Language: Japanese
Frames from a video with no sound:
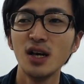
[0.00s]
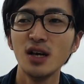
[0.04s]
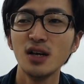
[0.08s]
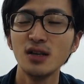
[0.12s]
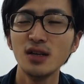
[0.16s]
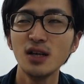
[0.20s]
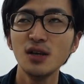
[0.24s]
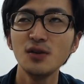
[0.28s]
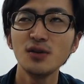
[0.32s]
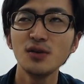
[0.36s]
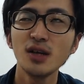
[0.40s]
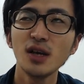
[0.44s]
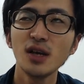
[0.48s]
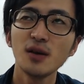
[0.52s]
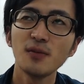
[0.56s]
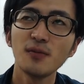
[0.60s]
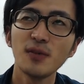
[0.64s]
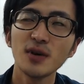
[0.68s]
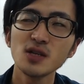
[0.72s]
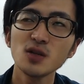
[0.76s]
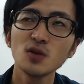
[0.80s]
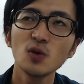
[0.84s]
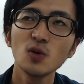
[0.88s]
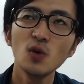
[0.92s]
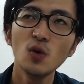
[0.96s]
なので
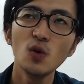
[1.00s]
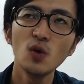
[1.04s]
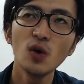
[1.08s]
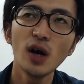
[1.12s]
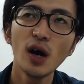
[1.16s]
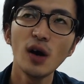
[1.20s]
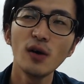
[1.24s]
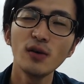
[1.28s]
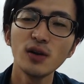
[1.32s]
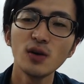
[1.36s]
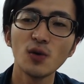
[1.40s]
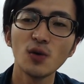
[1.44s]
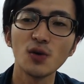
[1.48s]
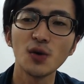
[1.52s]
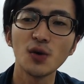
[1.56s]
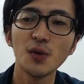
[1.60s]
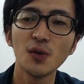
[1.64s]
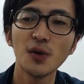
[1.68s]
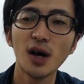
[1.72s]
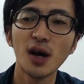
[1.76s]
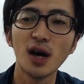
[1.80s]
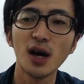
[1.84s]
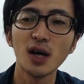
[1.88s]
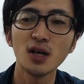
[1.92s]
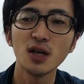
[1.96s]
パソコンを買うってこと
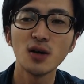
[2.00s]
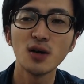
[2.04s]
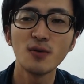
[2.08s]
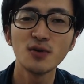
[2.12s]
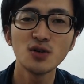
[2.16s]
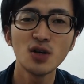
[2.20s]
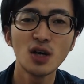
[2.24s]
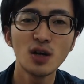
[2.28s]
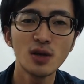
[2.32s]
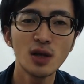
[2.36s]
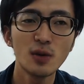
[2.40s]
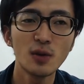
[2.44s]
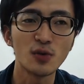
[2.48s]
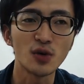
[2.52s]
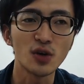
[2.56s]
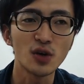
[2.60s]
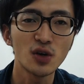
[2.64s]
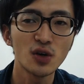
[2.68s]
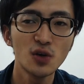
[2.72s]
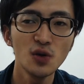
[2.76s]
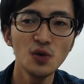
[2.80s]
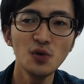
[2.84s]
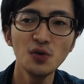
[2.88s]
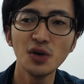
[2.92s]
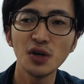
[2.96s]
はもうそれはでも
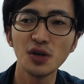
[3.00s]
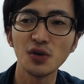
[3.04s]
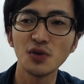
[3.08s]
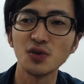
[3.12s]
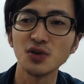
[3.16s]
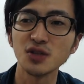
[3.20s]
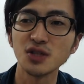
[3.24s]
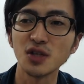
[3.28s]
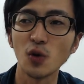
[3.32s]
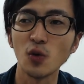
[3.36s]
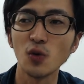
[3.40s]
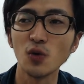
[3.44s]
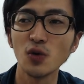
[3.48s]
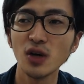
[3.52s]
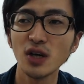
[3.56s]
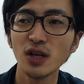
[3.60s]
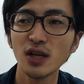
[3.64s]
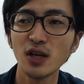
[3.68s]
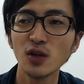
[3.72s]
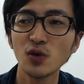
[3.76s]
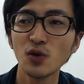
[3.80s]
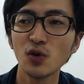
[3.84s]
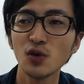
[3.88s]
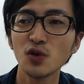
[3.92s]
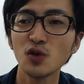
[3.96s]
競技として本気
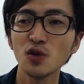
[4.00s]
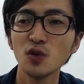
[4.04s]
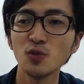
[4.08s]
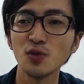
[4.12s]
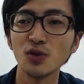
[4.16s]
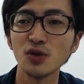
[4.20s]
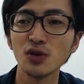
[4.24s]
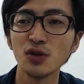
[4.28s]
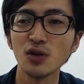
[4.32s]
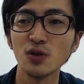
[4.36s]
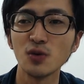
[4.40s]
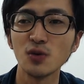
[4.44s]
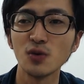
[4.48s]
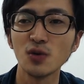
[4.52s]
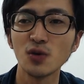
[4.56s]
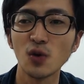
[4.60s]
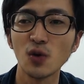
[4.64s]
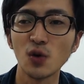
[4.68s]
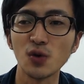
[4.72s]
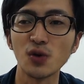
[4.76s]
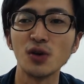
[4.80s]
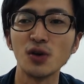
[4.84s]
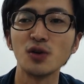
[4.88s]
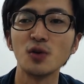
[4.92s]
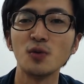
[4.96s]
で取り組むっていうこ
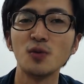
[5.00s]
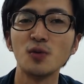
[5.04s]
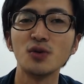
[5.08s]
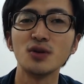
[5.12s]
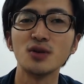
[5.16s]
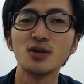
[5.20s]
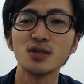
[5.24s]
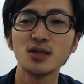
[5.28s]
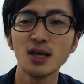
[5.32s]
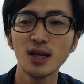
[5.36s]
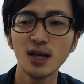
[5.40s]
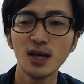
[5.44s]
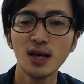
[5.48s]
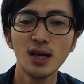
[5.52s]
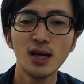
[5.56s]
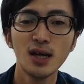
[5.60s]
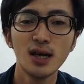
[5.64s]
とだと思うんですね。